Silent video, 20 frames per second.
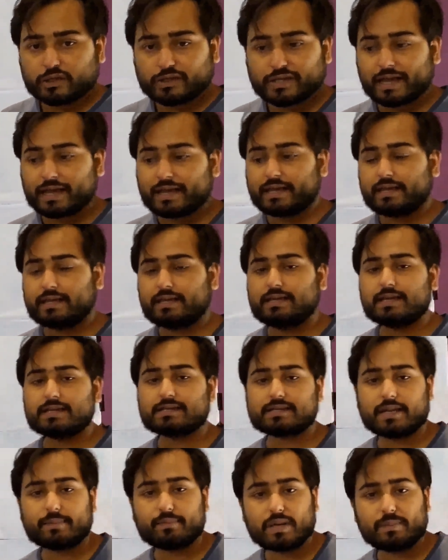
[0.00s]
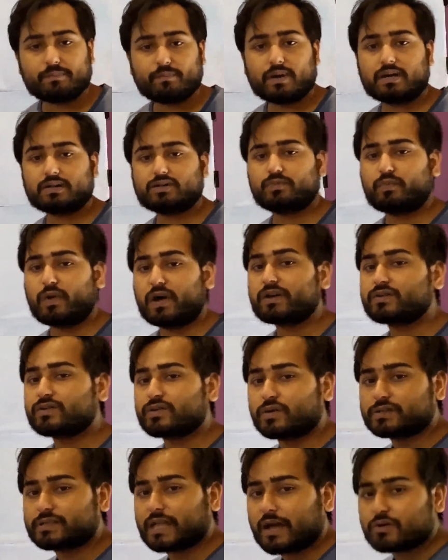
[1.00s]
तो ये ई e के पेपर
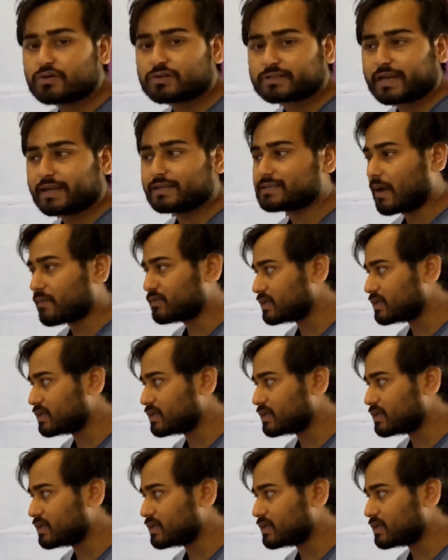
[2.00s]
वन जो होता है उसके